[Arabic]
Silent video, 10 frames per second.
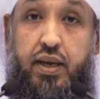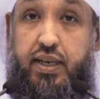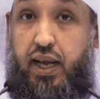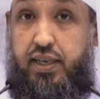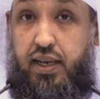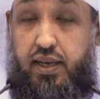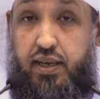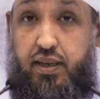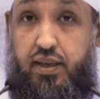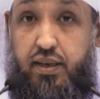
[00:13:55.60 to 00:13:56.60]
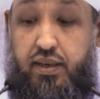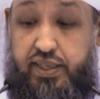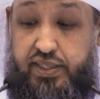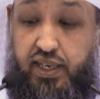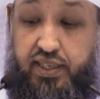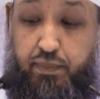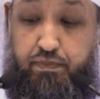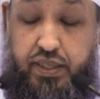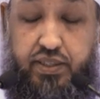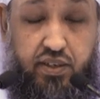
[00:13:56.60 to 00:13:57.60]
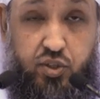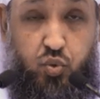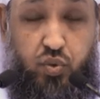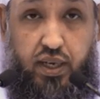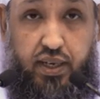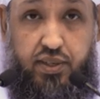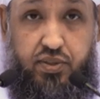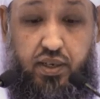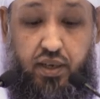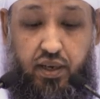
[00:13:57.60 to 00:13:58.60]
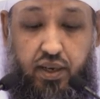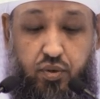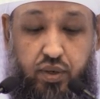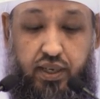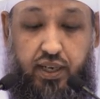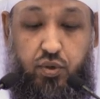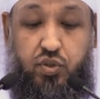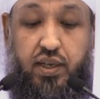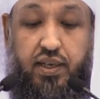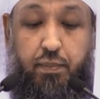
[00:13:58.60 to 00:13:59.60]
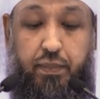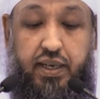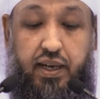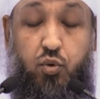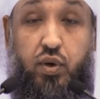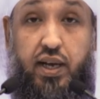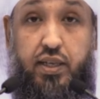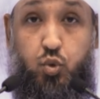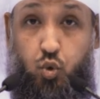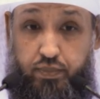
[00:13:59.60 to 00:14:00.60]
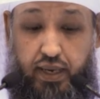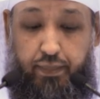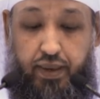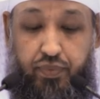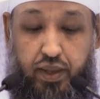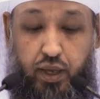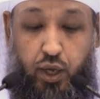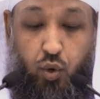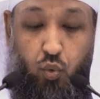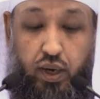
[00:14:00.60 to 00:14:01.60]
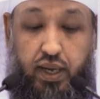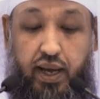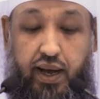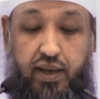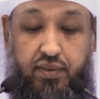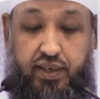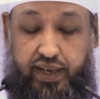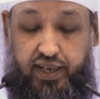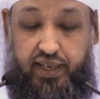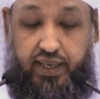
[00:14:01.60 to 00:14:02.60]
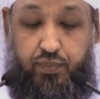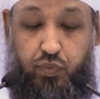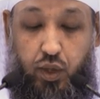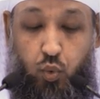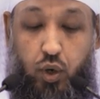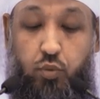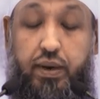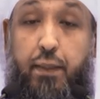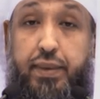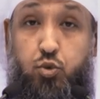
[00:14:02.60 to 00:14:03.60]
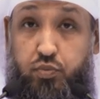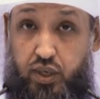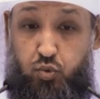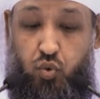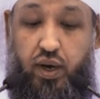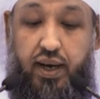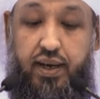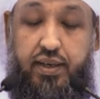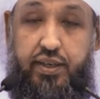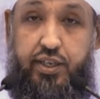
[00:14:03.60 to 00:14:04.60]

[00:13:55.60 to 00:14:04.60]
كان لزينب بنت رسول الله صلى الله عليه وسلم من الأولاد أمامة ولها أيضا علي وأمامة ابنتها